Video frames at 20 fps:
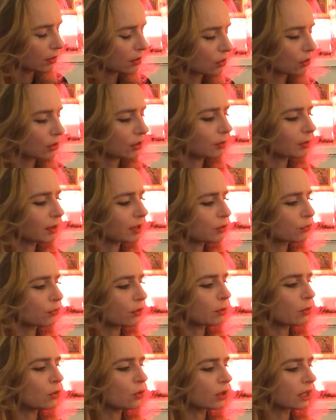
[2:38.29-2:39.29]
Sollte man es
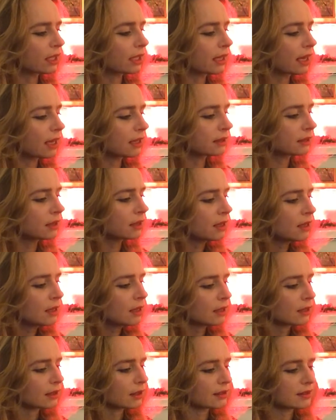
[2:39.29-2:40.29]
für möglich halten,
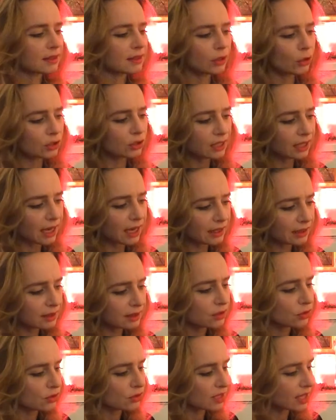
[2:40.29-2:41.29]
dass die Leute gar
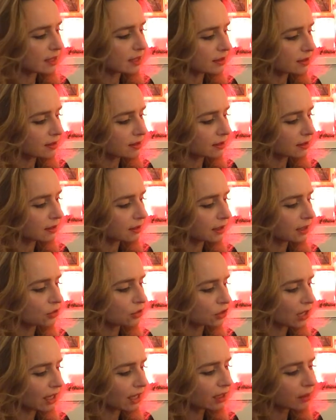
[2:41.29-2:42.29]
nicht so selten sind, die
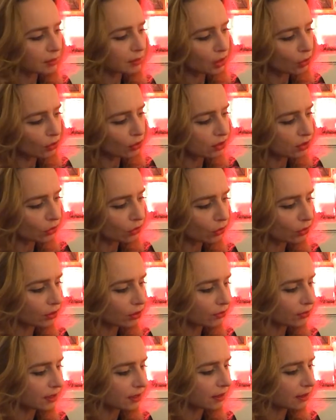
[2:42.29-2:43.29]
Geschenke mit Äußerungen
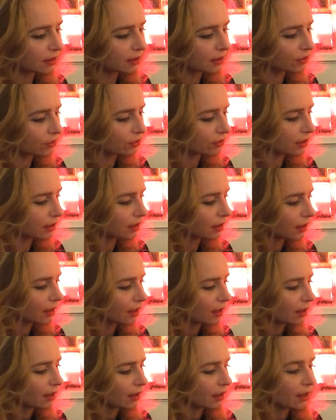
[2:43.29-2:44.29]
quittieren wie
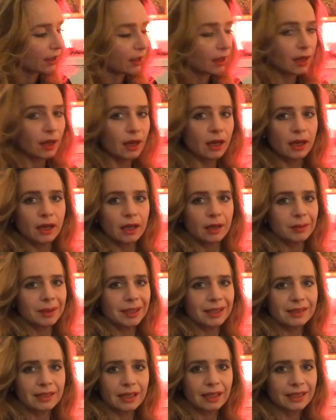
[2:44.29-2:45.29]

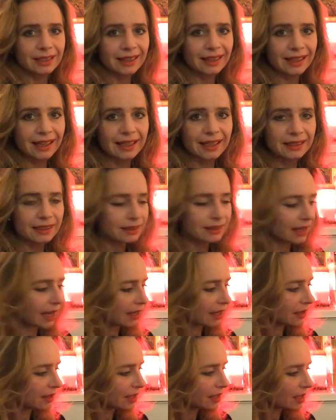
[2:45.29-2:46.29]
Das kann ich ja gar nicht
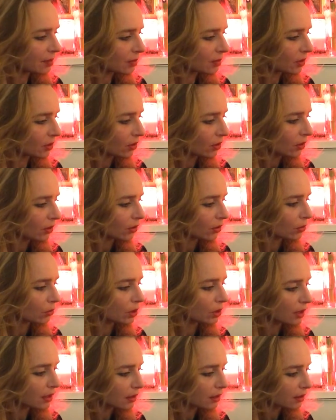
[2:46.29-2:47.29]
annehmen
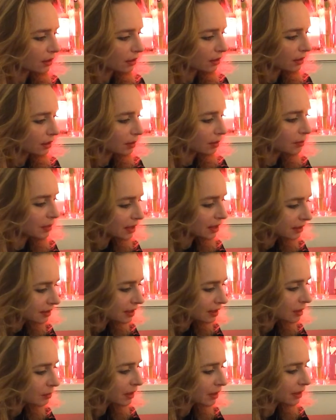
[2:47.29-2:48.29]
oder im
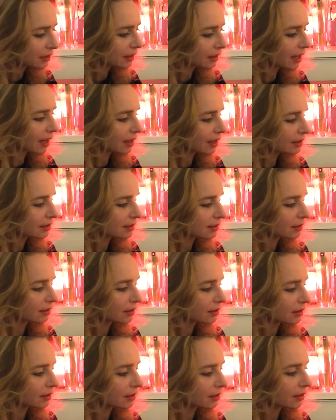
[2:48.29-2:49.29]
intimeren Kreis
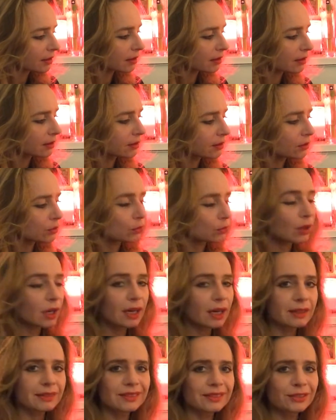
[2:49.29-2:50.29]
Du
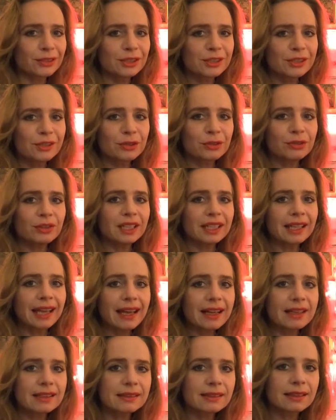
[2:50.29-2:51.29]
hast wohl zu viel
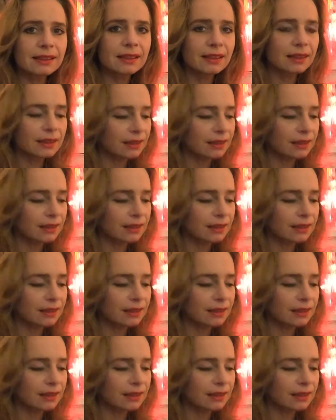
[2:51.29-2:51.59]
Geld.